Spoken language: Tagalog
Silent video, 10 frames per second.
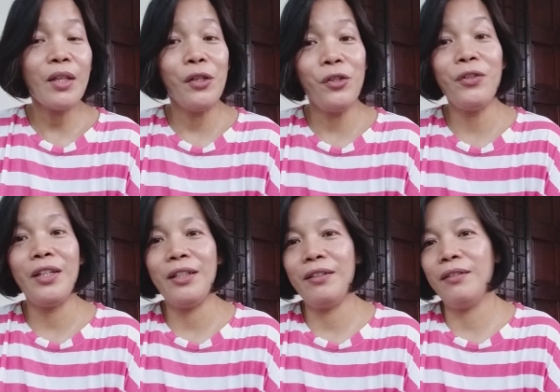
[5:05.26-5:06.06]
Yun
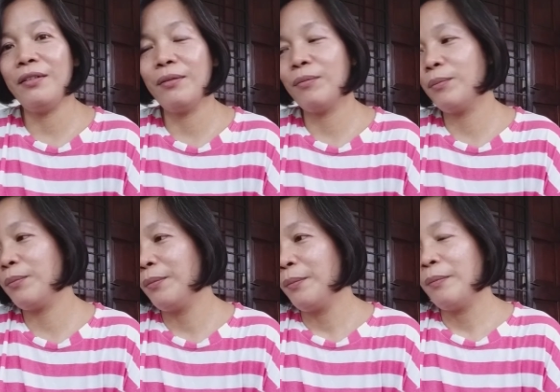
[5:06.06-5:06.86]
ang
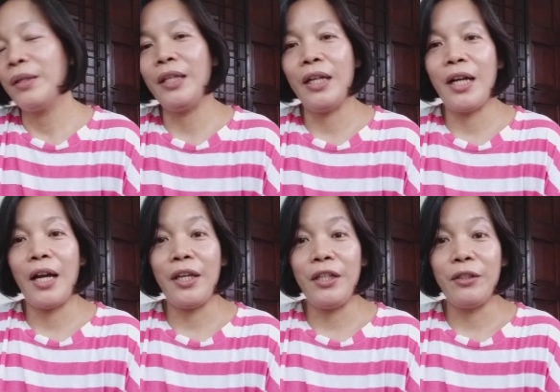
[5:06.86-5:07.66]

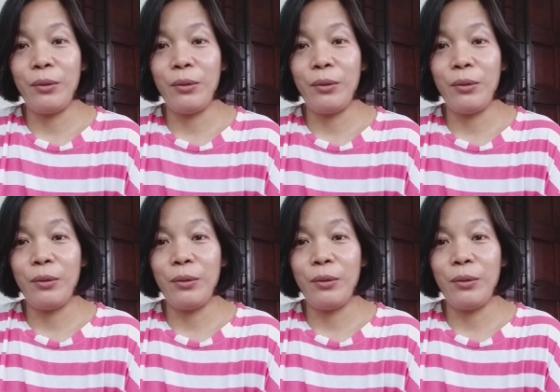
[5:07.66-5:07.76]
kinakain